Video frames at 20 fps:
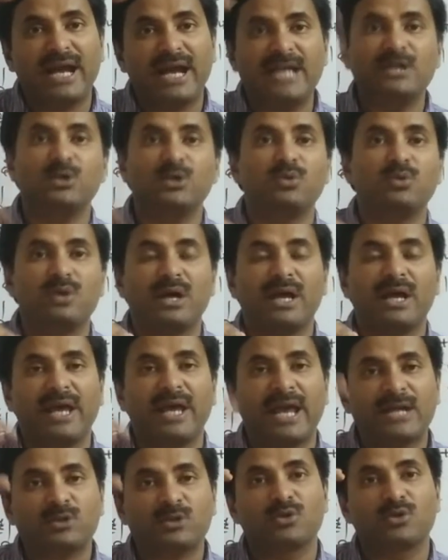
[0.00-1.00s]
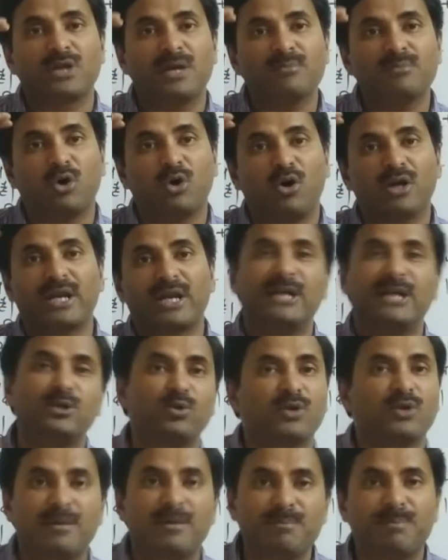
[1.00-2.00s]
एक्टोडर्म और
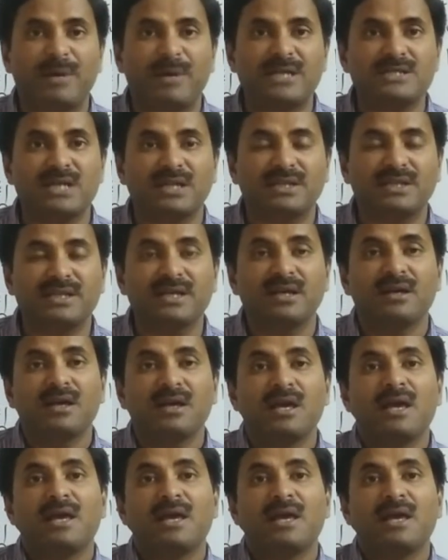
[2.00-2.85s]
एंडोडर्म पाई जाती है